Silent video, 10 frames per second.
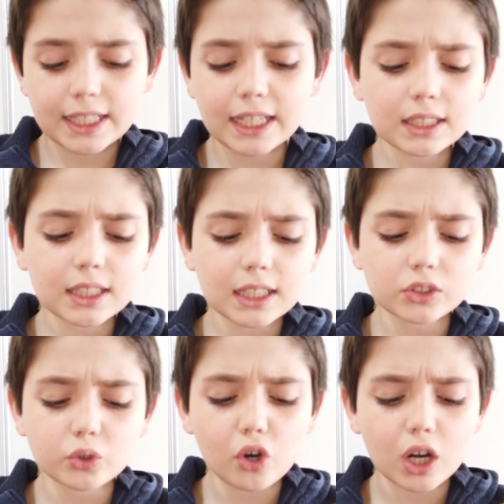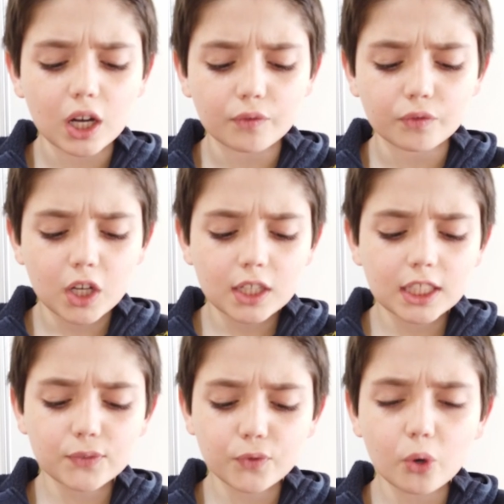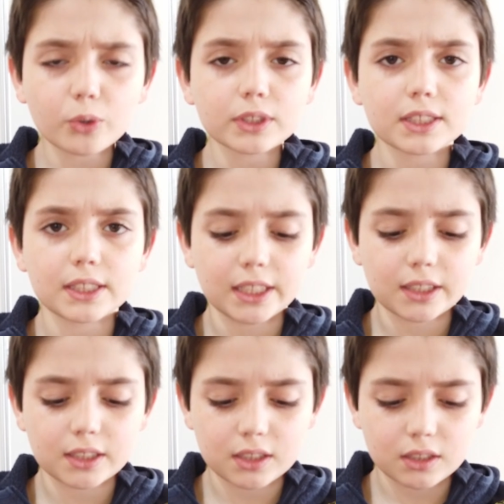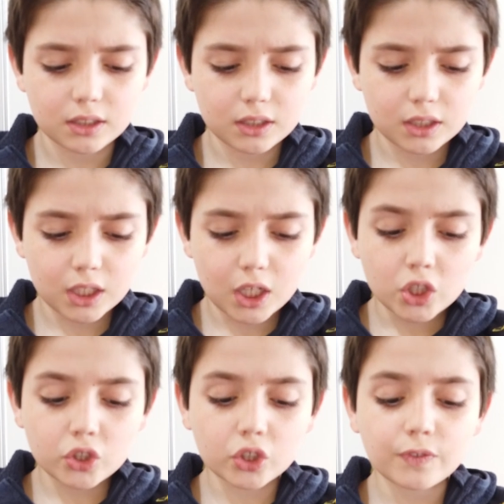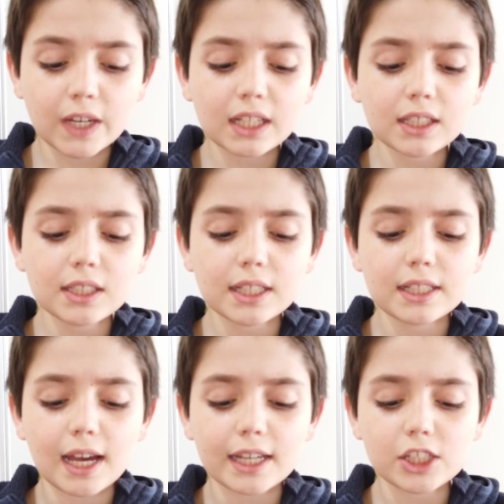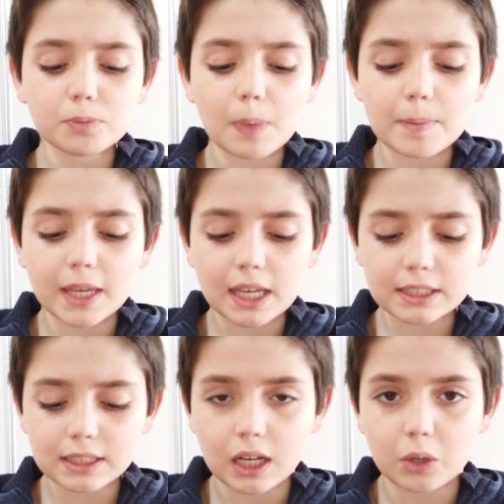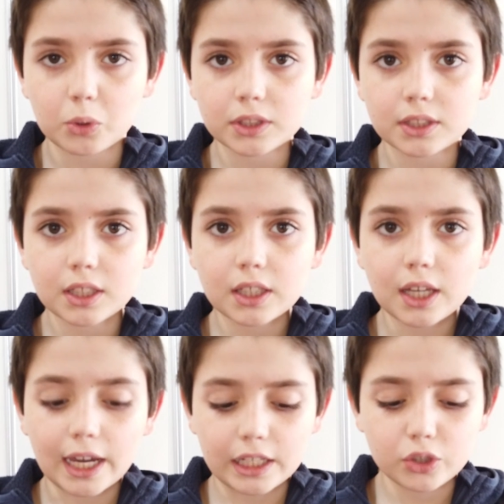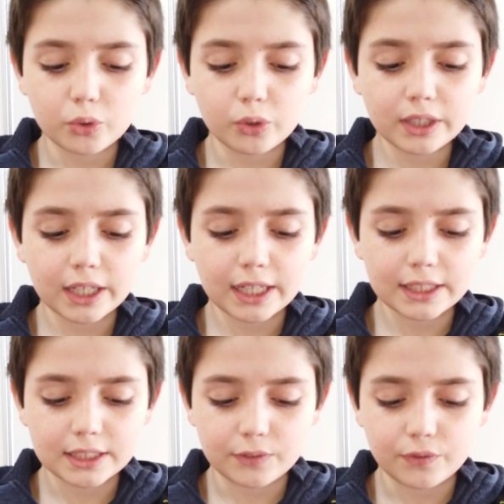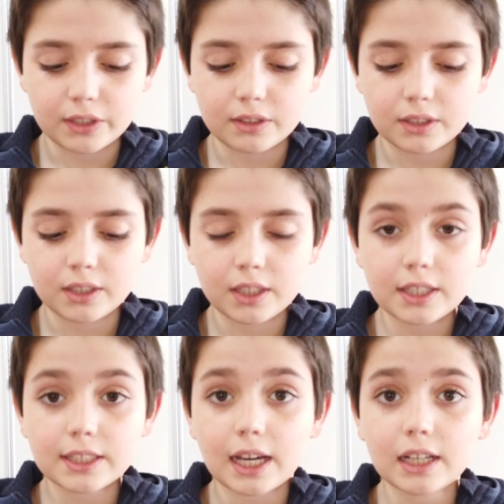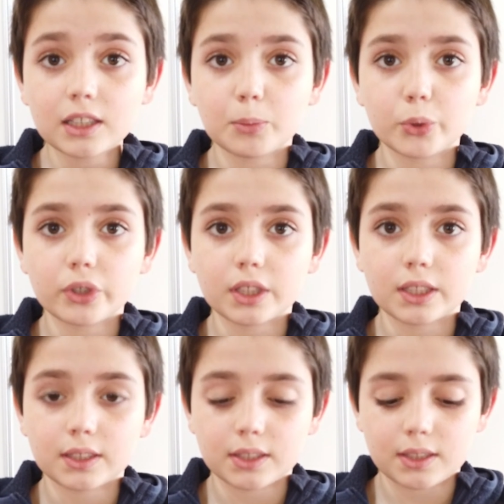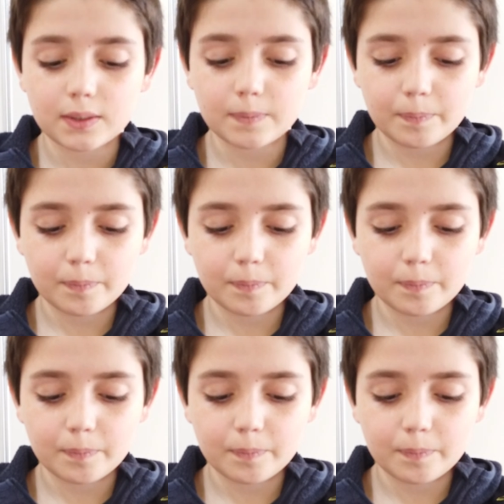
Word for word: Geht in das Dorf, das vor uns liegt. Dort werdet ihr gleich beim ersten Haus einen jungen Esel finden, der angebunden ist.